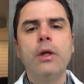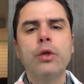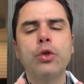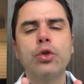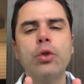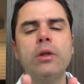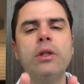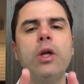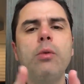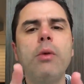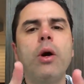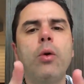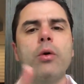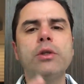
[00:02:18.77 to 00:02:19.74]
Só tem
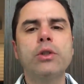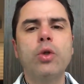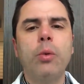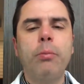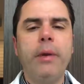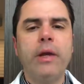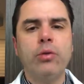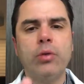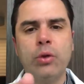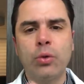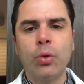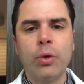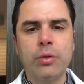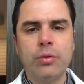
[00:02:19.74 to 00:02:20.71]
uma coisa que eu peço a
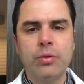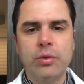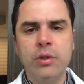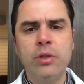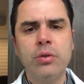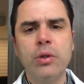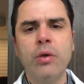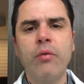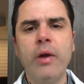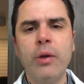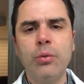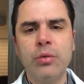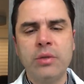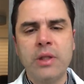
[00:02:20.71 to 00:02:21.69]
todos, isso não
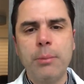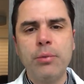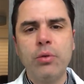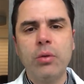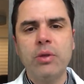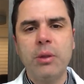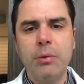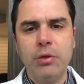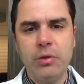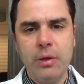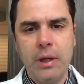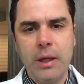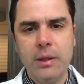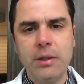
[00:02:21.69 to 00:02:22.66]
vai custar
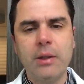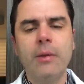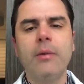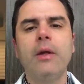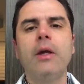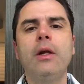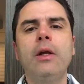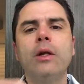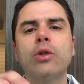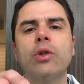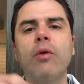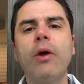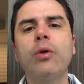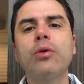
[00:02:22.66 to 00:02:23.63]
absolutamente nada,
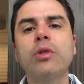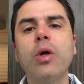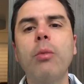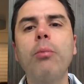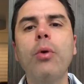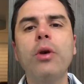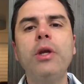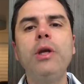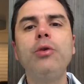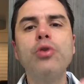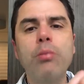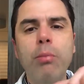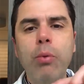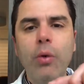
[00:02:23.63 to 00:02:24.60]
só vai custar um pouquinho
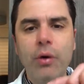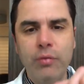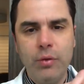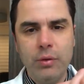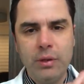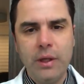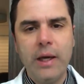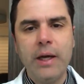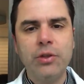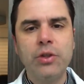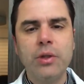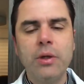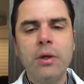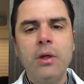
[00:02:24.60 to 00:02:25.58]
de boa
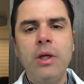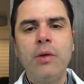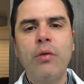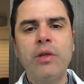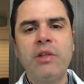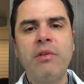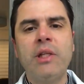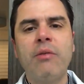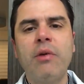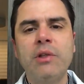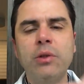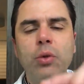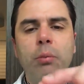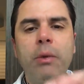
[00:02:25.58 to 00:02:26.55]
vontade e você vai estar
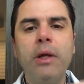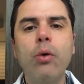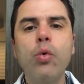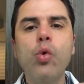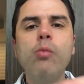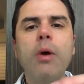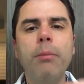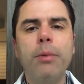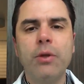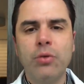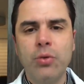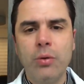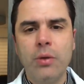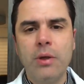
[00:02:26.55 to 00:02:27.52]
fazendo bem alguma
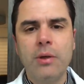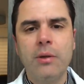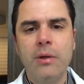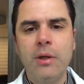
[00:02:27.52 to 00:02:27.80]
pessoa.